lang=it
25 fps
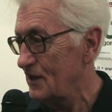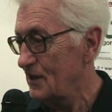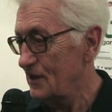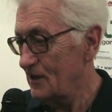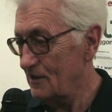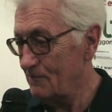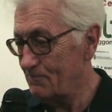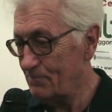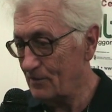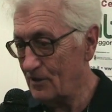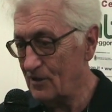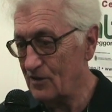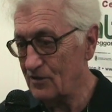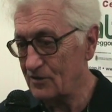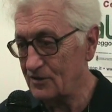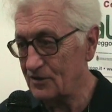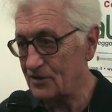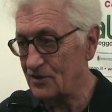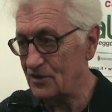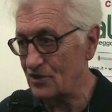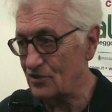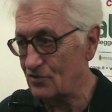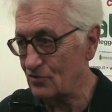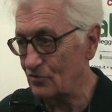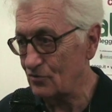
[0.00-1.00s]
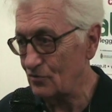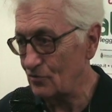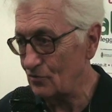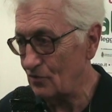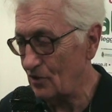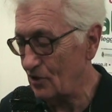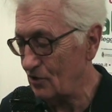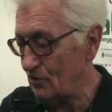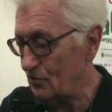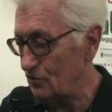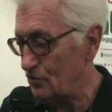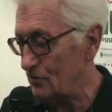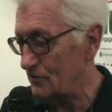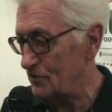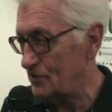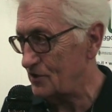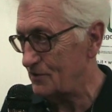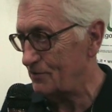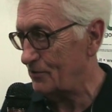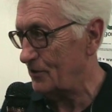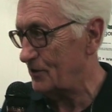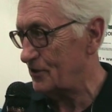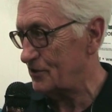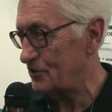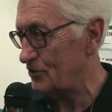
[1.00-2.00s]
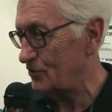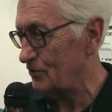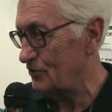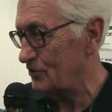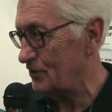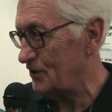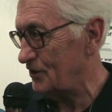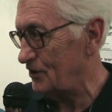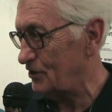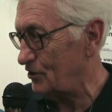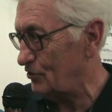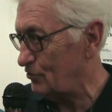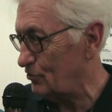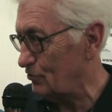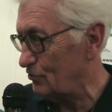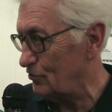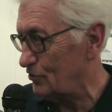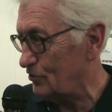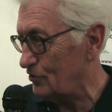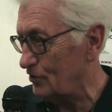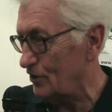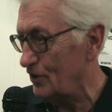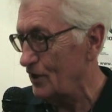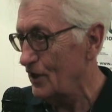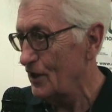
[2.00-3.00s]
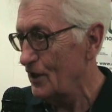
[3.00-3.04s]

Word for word: I portici sono un luogo dove si può nascondere di tutto